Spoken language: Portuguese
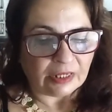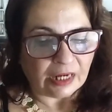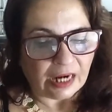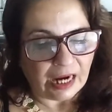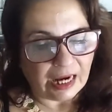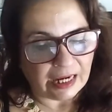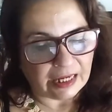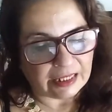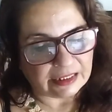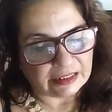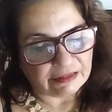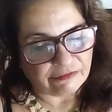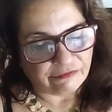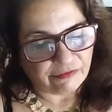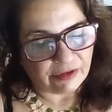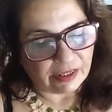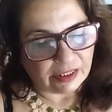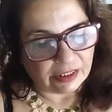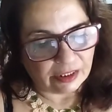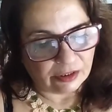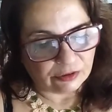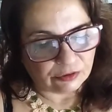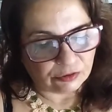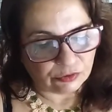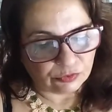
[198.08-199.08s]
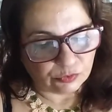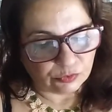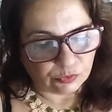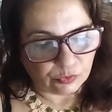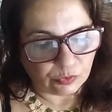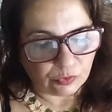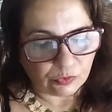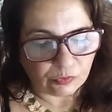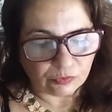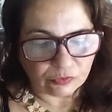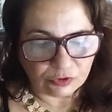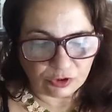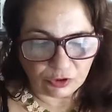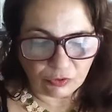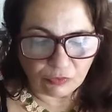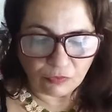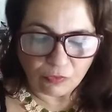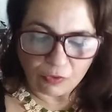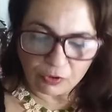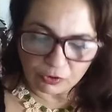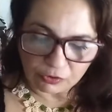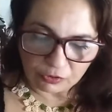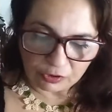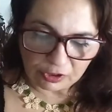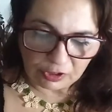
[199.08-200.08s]
ah, Aqui está falando do, de um
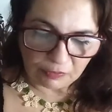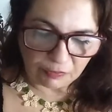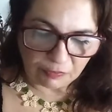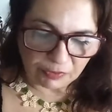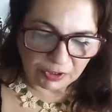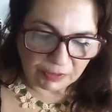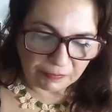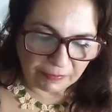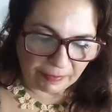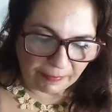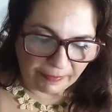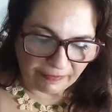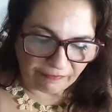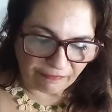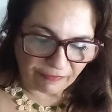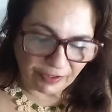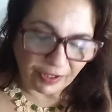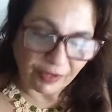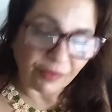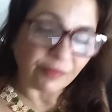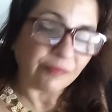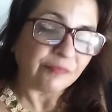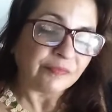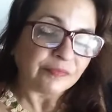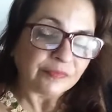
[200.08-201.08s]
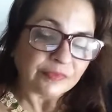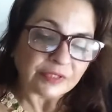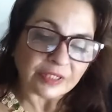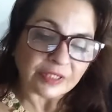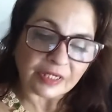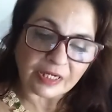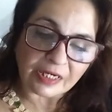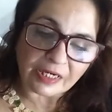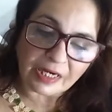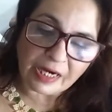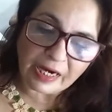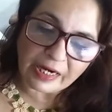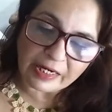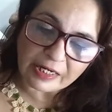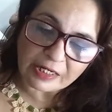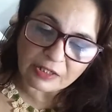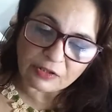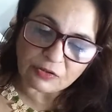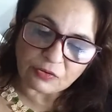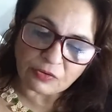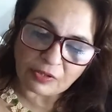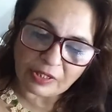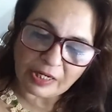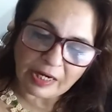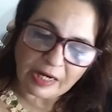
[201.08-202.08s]
outro tipo de papafigo, que era
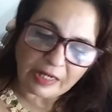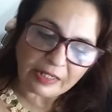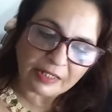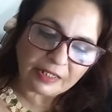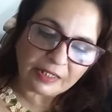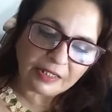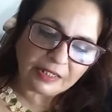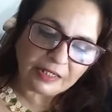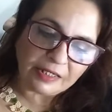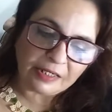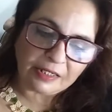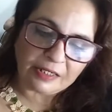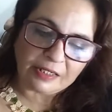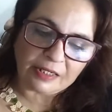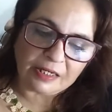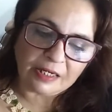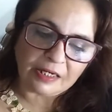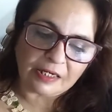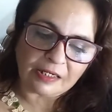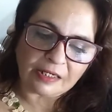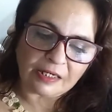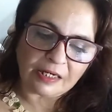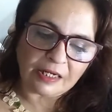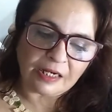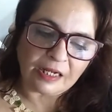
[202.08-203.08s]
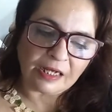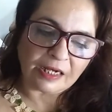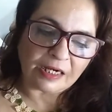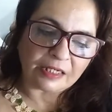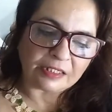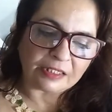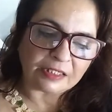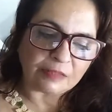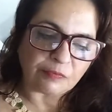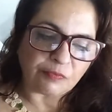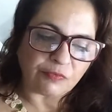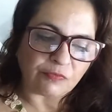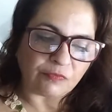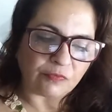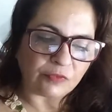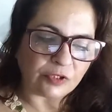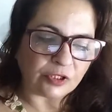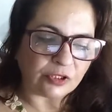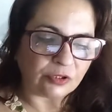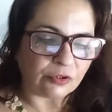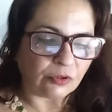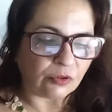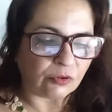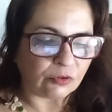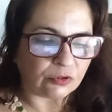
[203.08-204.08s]
do Cariri, né? Que ele era tipo um
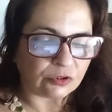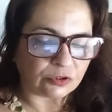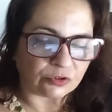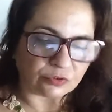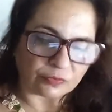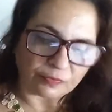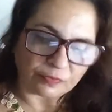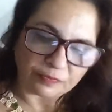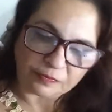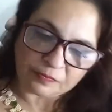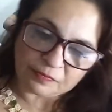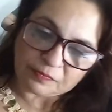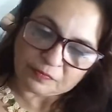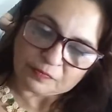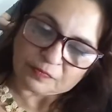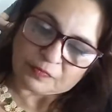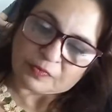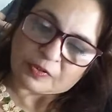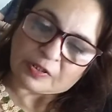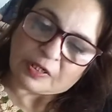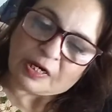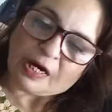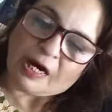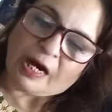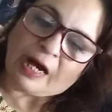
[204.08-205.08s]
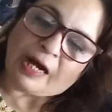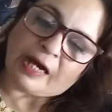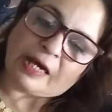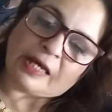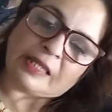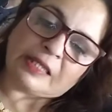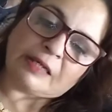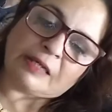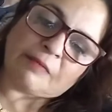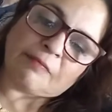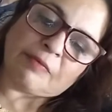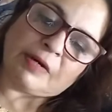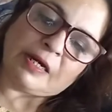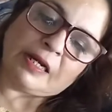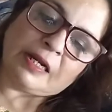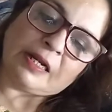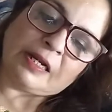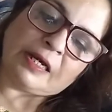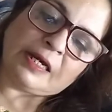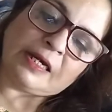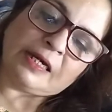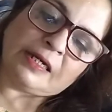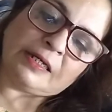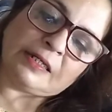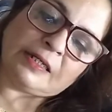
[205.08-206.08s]
idoso. Aqui também,
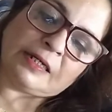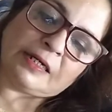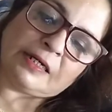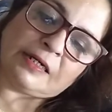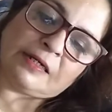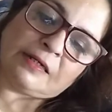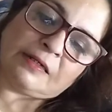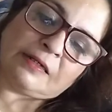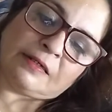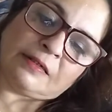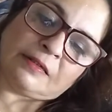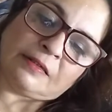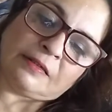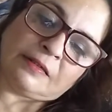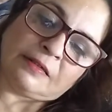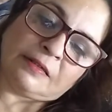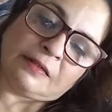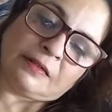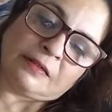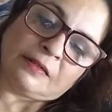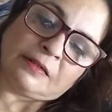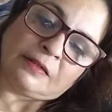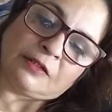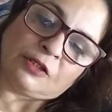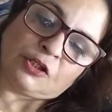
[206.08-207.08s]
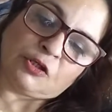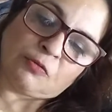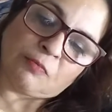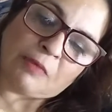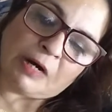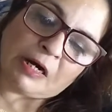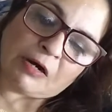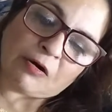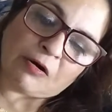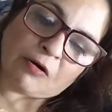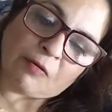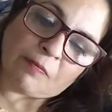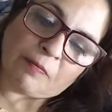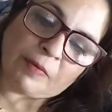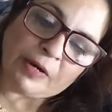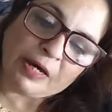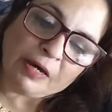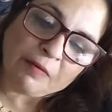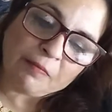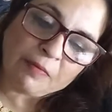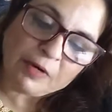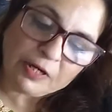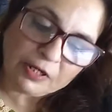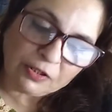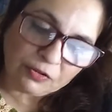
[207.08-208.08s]
lenda do
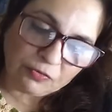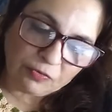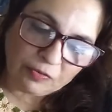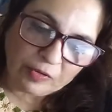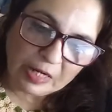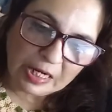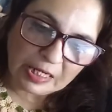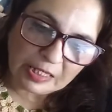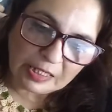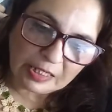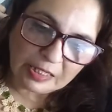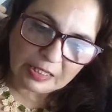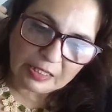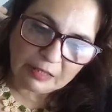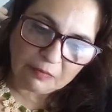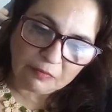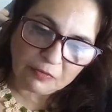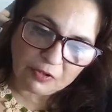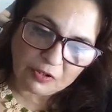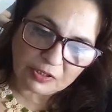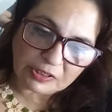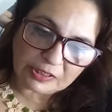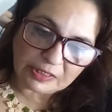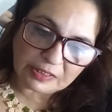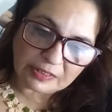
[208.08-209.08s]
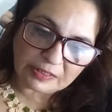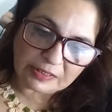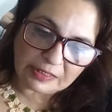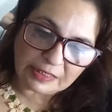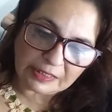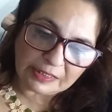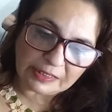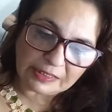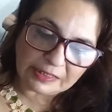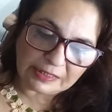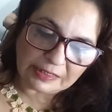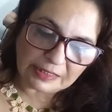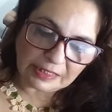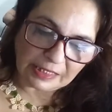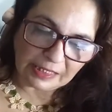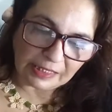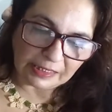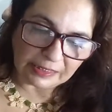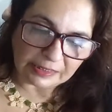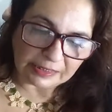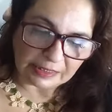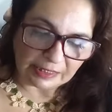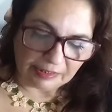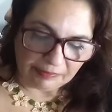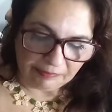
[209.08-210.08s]
Macobeba e do Cariri,
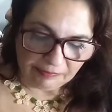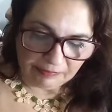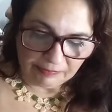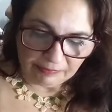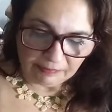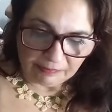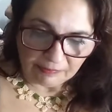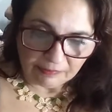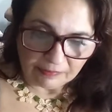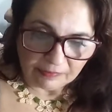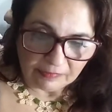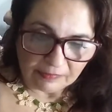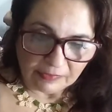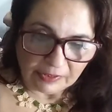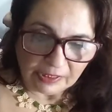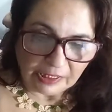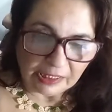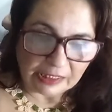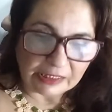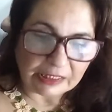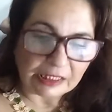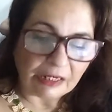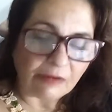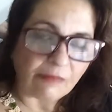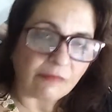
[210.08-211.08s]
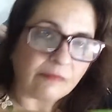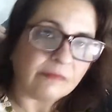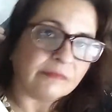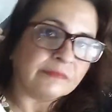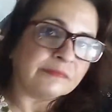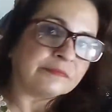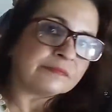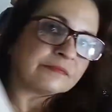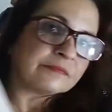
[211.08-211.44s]
1930. Então,